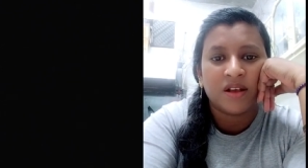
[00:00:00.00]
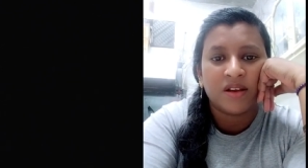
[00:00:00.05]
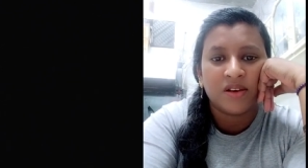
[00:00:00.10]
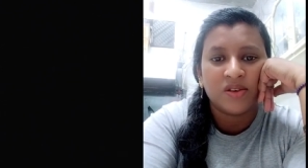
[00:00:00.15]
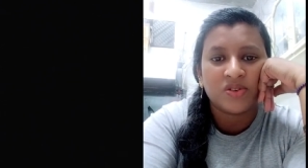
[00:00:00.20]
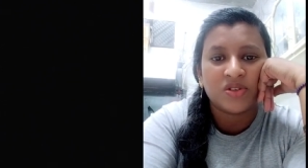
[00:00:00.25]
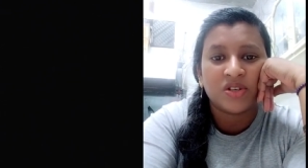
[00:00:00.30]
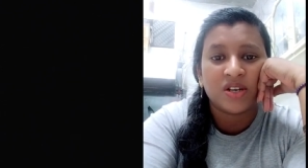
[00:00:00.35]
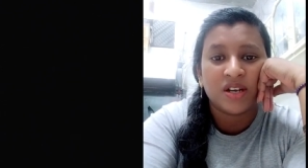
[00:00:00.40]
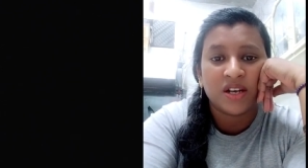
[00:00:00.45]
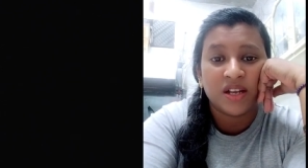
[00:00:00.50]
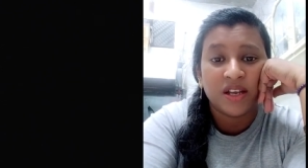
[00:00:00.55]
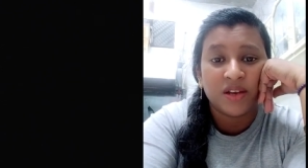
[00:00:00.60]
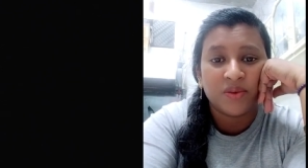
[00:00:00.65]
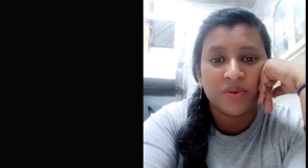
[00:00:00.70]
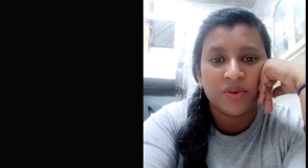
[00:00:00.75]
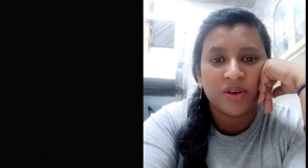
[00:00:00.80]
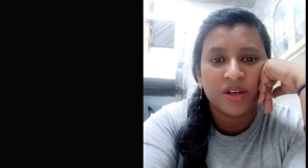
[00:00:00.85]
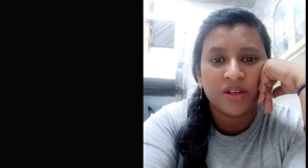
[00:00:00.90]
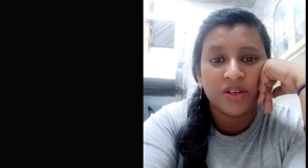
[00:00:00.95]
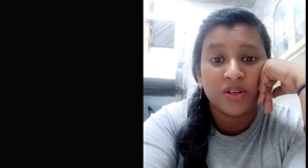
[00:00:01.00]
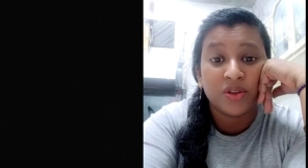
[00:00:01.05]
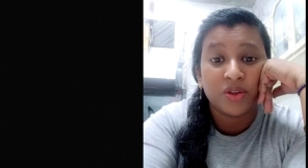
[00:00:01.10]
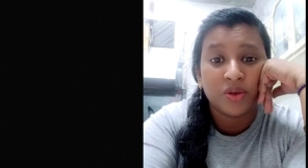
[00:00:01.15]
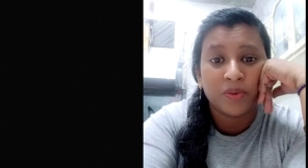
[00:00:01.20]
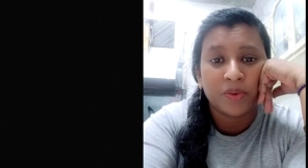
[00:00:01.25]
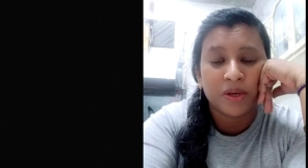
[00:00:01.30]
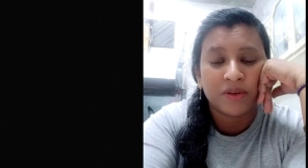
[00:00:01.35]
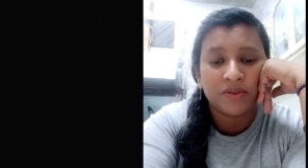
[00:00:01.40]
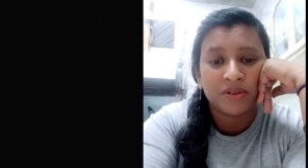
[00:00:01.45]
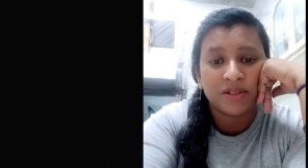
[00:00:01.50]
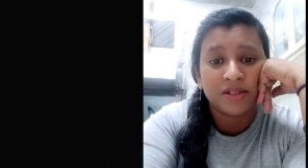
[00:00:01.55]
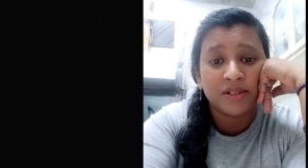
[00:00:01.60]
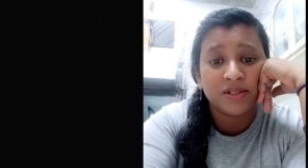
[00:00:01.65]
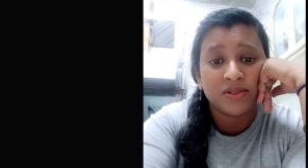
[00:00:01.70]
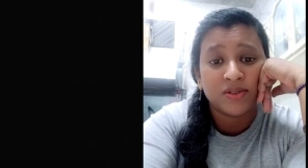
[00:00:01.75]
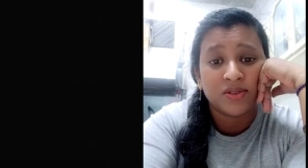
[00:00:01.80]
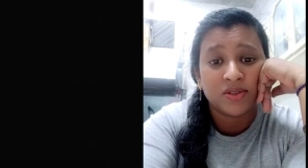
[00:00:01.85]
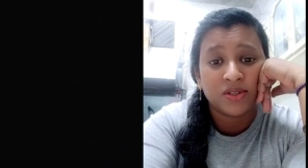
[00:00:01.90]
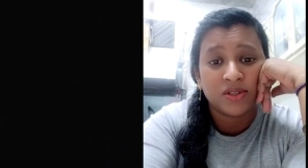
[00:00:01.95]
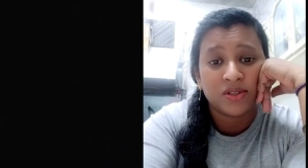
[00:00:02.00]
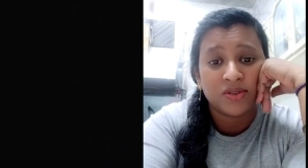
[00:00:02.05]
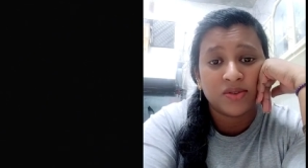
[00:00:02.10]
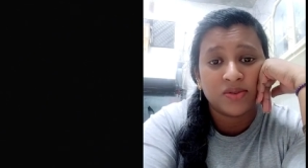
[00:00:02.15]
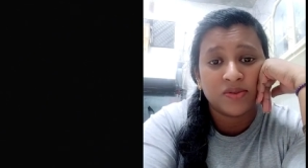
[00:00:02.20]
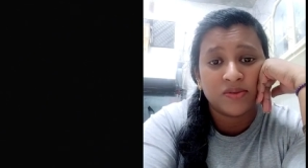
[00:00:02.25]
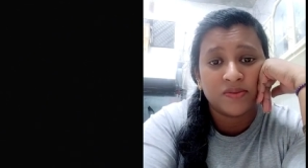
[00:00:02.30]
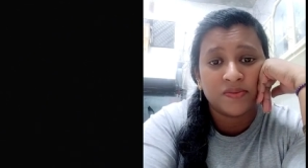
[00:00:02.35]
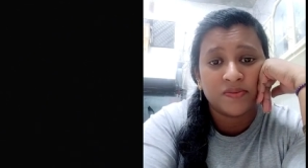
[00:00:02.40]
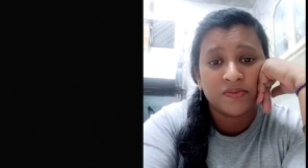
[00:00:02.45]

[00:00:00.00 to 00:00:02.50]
ఆలోచనలు లేకుండా ఎందుకు ప్రవర్తిస్తున్నారు